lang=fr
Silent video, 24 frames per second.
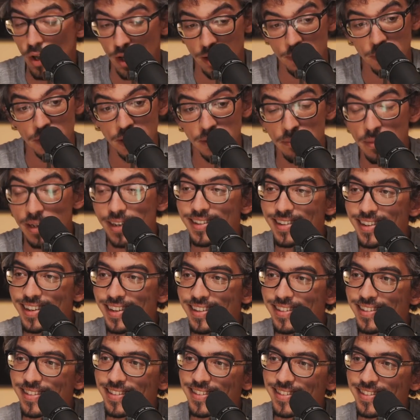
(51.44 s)
Eh ben, merci.
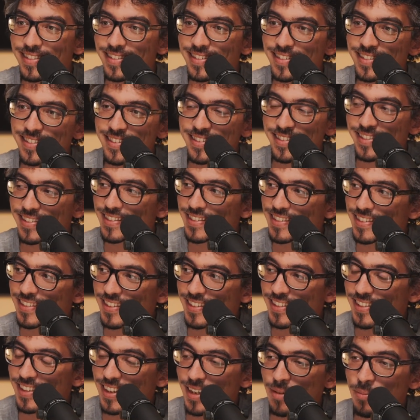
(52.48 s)
Et t'as
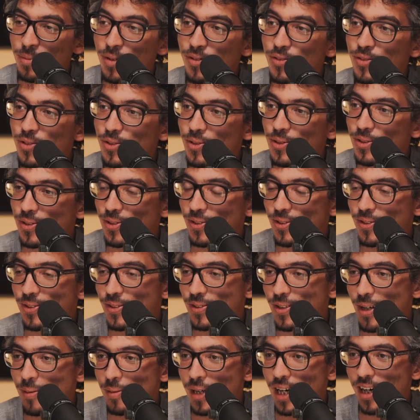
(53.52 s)
récupéré. C'est la meuf
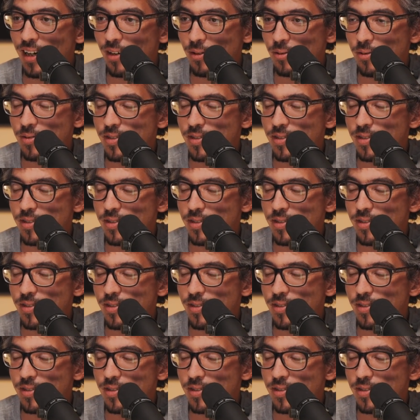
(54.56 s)
de Abra